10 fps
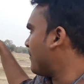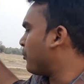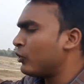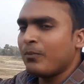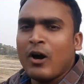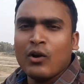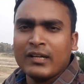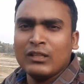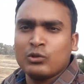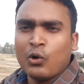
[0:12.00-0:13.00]
फुटबॉल
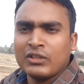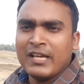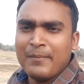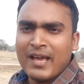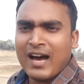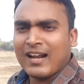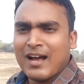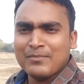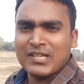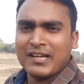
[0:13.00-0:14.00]
की दो टीमें
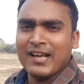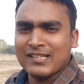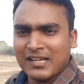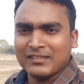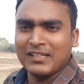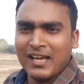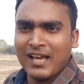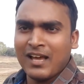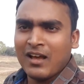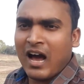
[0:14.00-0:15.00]
आराम से खेल सकती
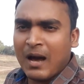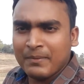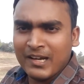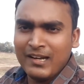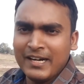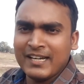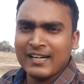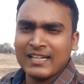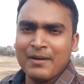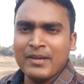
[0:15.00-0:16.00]
हैं आप गिल्ली
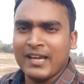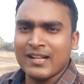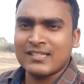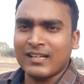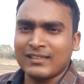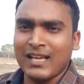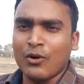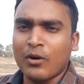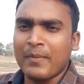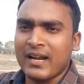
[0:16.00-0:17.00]
डंटा भी खेल सकते हैं
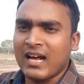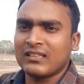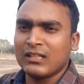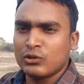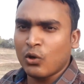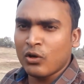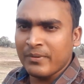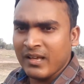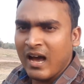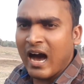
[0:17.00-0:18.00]
और मैराथन दौड़
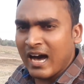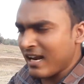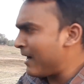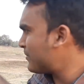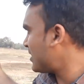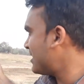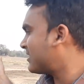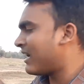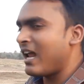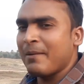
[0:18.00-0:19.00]
भी आराम से इस
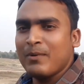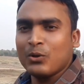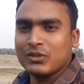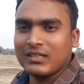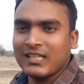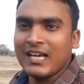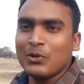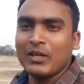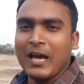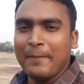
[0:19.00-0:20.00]
तालाब में हो सकता है
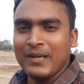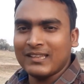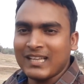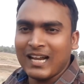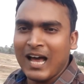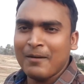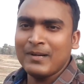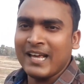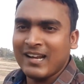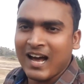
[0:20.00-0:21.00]
क्योंकि अब ये तालाब
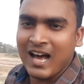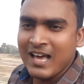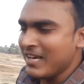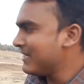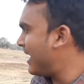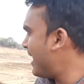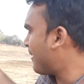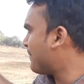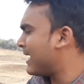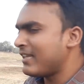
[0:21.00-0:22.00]
नहीं रहा ये
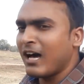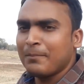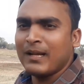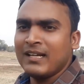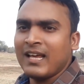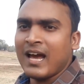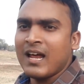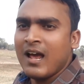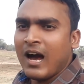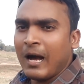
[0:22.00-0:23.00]
एक मैदान बन गया
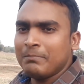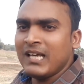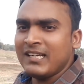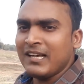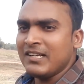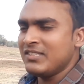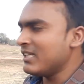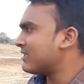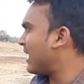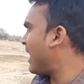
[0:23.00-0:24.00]
है आप देखिए कि
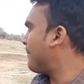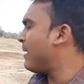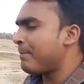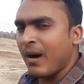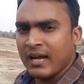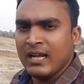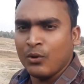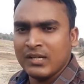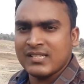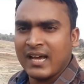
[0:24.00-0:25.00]
जिस तालाब में पानी
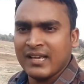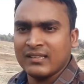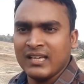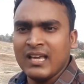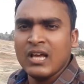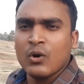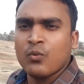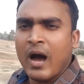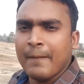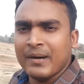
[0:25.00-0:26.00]
होनी चाहिए थी
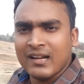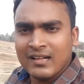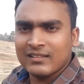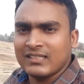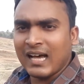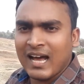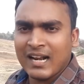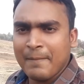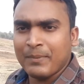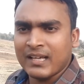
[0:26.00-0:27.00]
वहाँ पर
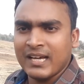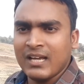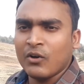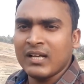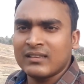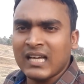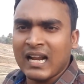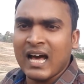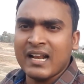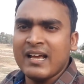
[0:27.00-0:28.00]
दरारें पड़ गई है और ये
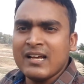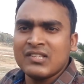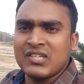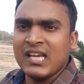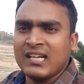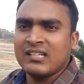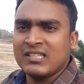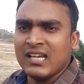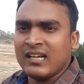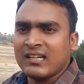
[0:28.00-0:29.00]
दरारें चीख
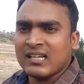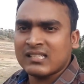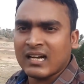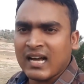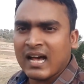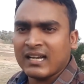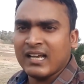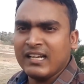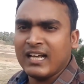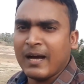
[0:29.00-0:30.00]
चीख कर सरकार
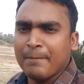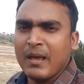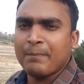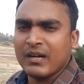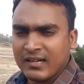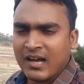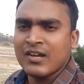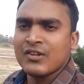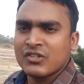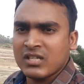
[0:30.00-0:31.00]
के निकम्मेपन का
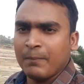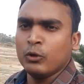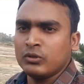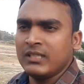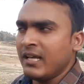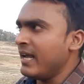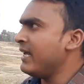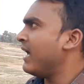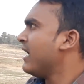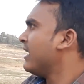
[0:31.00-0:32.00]
सबूत दे रही
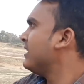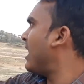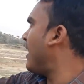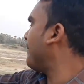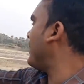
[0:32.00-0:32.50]
है यहाँ